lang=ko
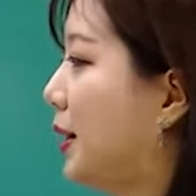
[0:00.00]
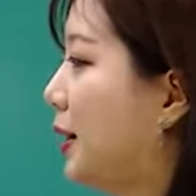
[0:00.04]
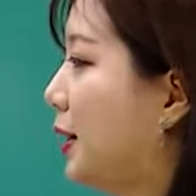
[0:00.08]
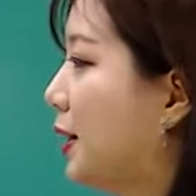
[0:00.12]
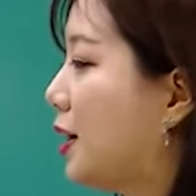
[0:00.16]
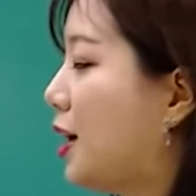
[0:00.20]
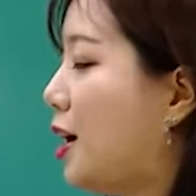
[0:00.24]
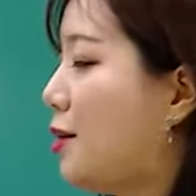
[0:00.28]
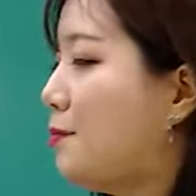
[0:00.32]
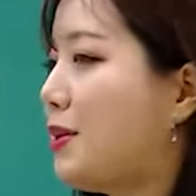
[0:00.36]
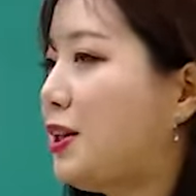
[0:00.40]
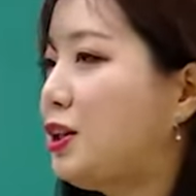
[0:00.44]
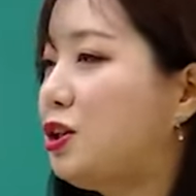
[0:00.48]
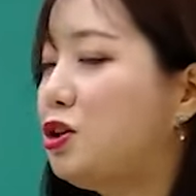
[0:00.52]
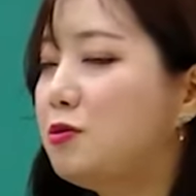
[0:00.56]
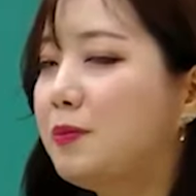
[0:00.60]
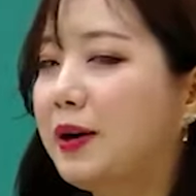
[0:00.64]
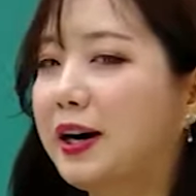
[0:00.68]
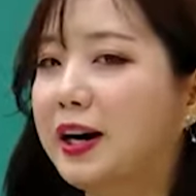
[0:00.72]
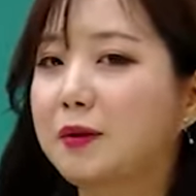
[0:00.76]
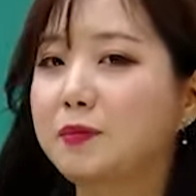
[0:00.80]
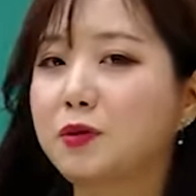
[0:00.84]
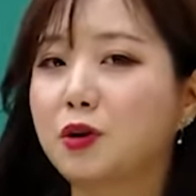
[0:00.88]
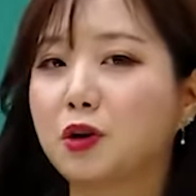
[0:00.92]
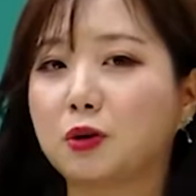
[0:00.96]
그럼 한마디로
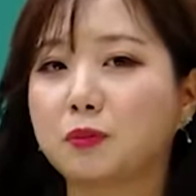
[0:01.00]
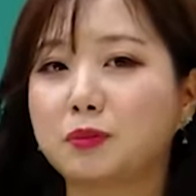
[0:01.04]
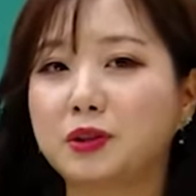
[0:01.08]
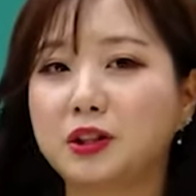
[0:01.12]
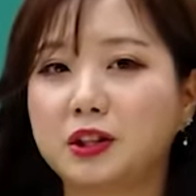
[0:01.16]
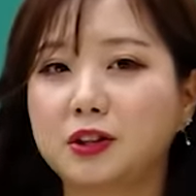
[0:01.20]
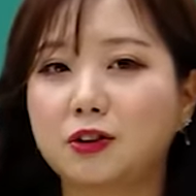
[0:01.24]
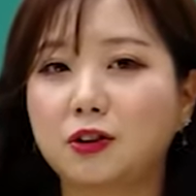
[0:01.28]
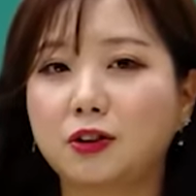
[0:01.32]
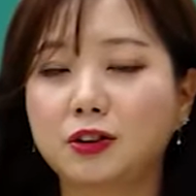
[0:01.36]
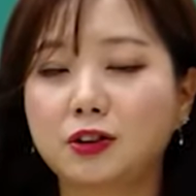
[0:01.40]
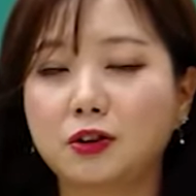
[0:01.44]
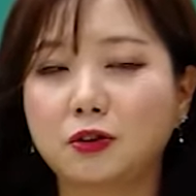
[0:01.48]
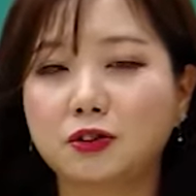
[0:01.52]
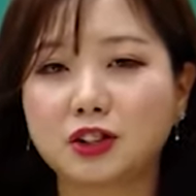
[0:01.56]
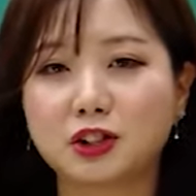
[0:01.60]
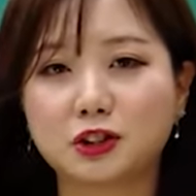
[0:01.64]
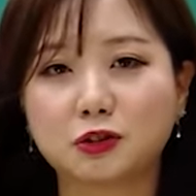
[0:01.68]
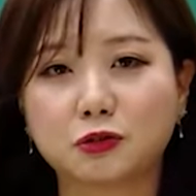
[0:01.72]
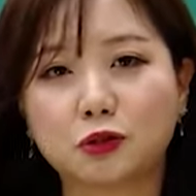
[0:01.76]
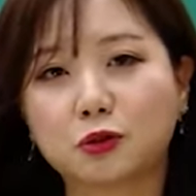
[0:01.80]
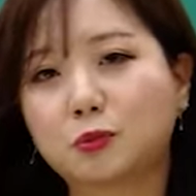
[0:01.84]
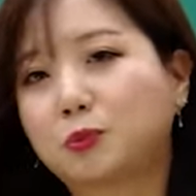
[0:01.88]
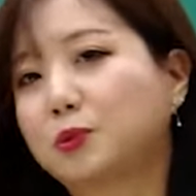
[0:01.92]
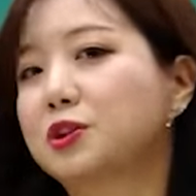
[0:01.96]
말하면 여러분 이런
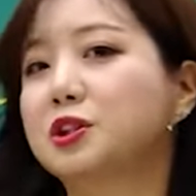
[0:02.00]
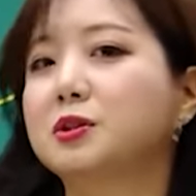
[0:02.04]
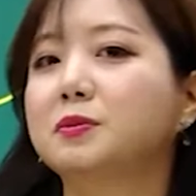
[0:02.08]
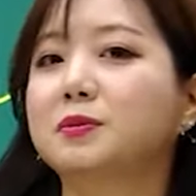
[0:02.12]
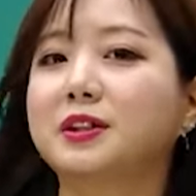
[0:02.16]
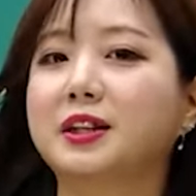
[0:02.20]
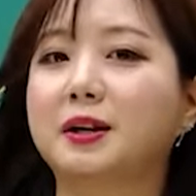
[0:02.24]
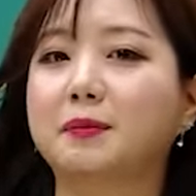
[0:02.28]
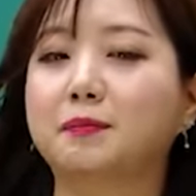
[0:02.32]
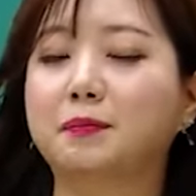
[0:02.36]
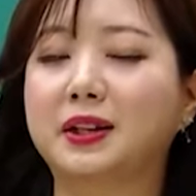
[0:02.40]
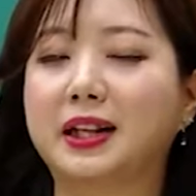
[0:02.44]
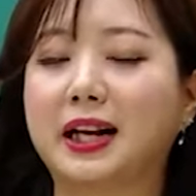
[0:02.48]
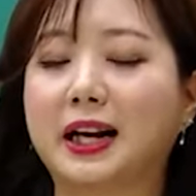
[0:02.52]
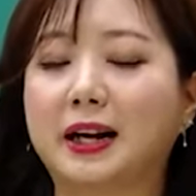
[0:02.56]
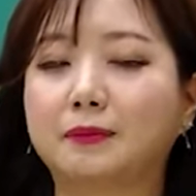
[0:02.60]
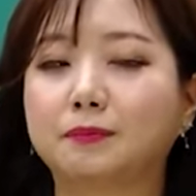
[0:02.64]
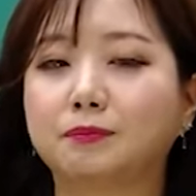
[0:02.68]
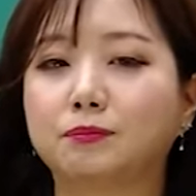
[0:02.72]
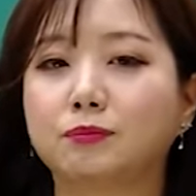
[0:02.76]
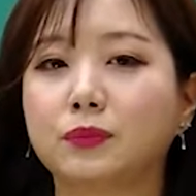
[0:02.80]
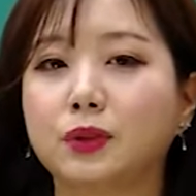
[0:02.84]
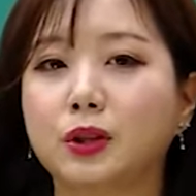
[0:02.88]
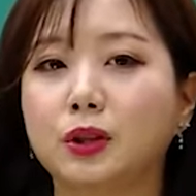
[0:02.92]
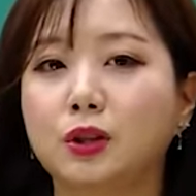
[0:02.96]
형식으로 보시면 됩니다.
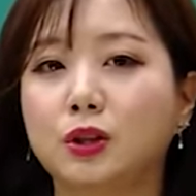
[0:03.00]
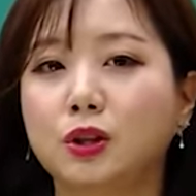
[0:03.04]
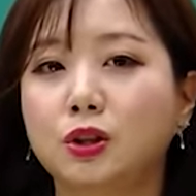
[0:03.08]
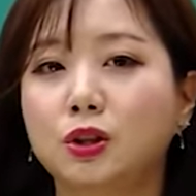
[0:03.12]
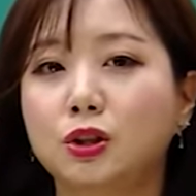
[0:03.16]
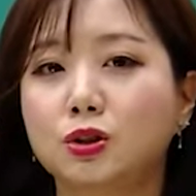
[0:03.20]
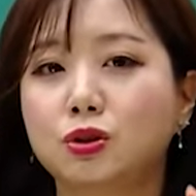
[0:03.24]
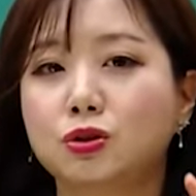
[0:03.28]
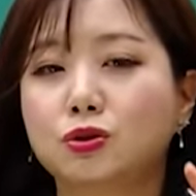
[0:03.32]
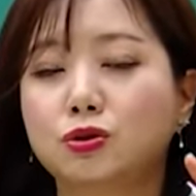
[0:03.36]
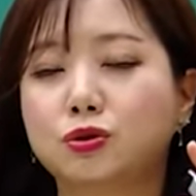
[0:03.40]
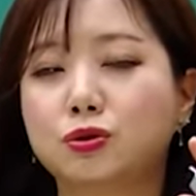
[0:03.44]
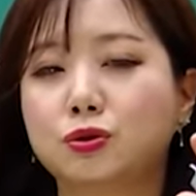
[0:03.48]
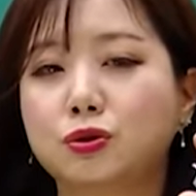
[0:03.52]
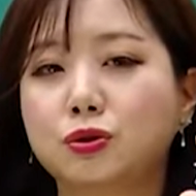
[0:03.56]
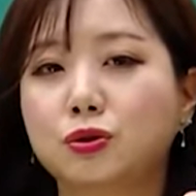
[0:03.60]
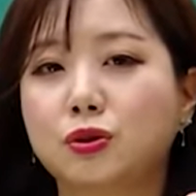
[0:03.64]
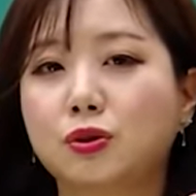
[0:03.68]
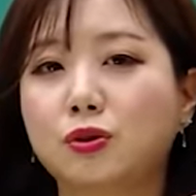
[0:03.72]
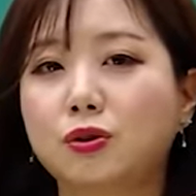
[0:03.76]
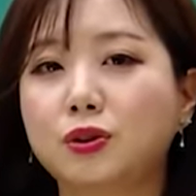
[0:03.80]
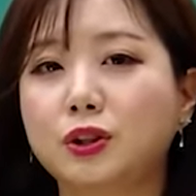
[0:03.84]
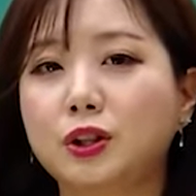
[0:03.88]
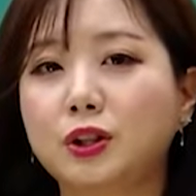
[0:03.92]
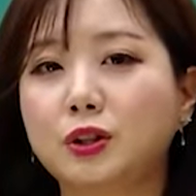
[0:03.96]

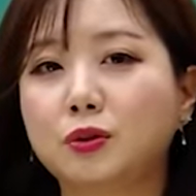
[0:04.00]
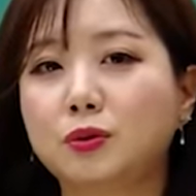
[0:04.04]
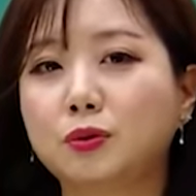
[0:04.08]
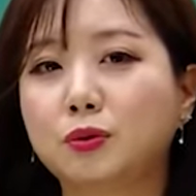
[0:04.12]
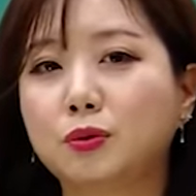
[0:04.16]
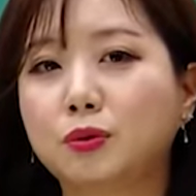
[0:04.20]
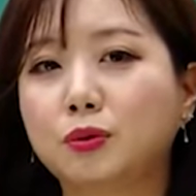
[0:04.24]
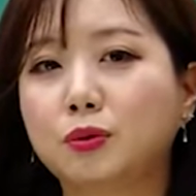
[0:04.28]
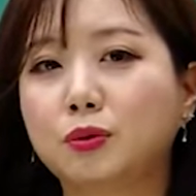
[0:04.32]
줄거리를